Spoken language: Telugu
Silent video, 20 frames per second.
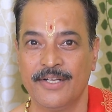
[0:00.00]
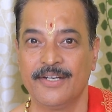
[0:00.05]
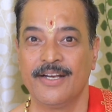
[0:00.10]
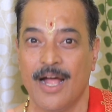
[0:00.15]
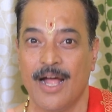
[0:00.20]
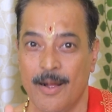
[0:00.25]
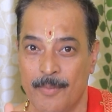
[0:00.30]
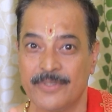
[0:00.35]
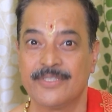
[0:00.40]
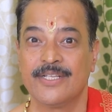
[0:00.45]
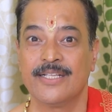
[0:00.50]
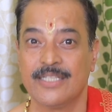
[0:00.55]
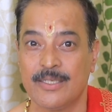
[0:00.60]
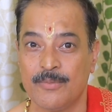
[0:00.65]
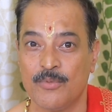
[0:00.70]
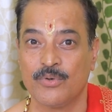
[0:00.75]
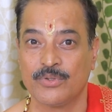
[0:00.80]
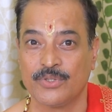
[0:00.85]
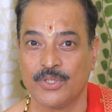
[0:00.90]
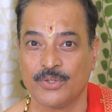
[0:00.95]

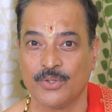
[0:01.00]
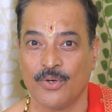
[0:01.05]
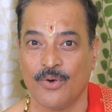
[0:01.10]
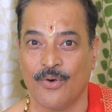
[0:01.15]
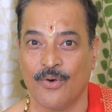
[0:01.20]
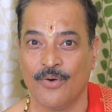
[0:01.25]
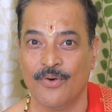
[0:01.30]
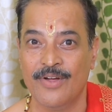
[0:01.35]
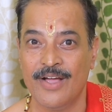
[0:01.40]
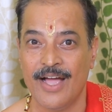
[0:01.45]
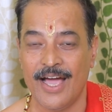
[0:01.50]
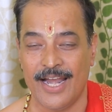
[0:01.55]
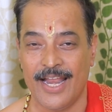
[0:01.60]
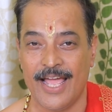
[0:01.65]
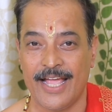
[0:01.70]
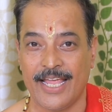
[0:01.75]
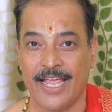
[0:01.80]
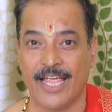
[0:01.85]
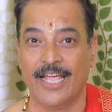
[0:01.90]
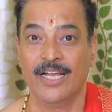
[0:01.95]
రామచంద్రమూర్తితో
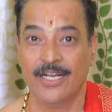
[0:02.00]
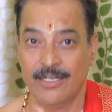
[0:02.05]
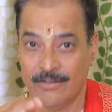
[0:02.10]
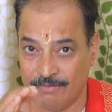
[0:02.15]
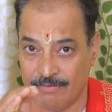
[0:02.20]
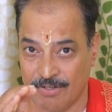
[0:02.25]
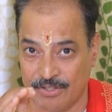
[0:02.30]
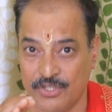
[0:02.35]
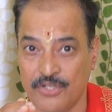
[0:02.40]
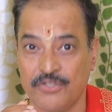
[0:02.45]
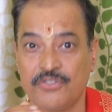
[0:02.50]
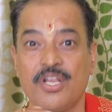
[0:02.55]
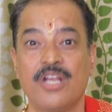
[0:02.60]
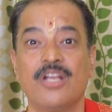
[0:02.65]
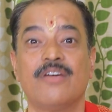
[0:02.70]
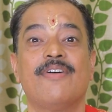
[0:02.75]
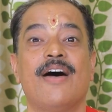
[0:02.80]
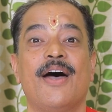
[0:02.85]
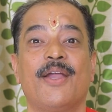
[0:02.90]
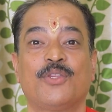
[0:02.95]
అలాగే
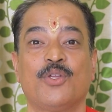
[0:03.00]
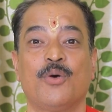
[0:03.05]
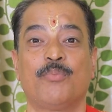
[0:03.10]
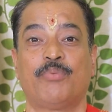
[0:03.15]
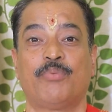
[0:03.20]
వశిష్ఠుల వారితో